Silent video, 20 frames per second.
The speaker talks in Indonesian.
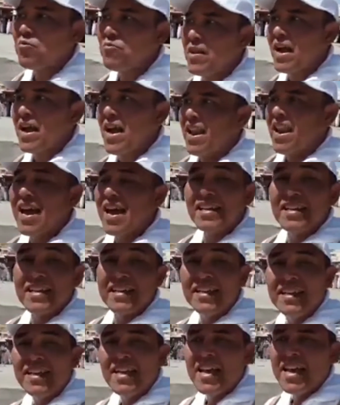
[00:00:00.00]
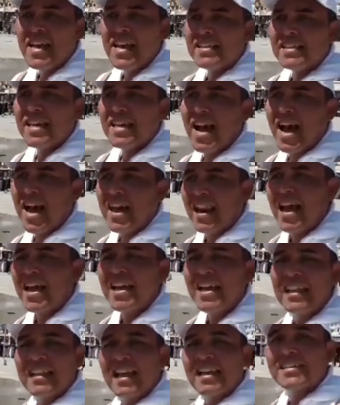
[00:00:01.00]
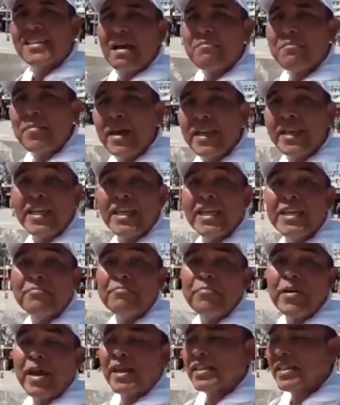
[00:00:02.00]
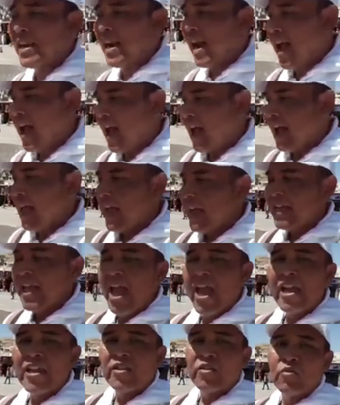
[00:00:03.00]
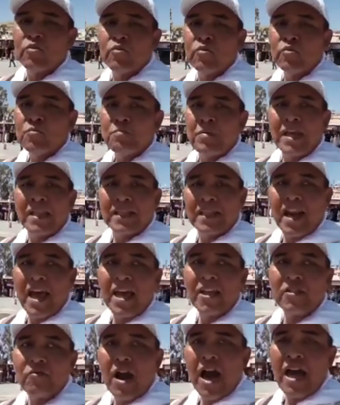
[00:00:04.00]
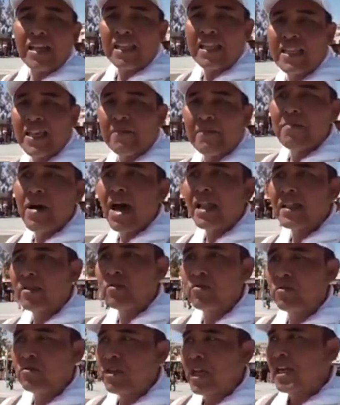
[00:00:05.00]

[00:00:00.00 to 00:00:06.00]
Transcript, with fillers: Aku Melangkah Lagi sekarang kita sampai di Petra, yaitu Petra itu artinya batu.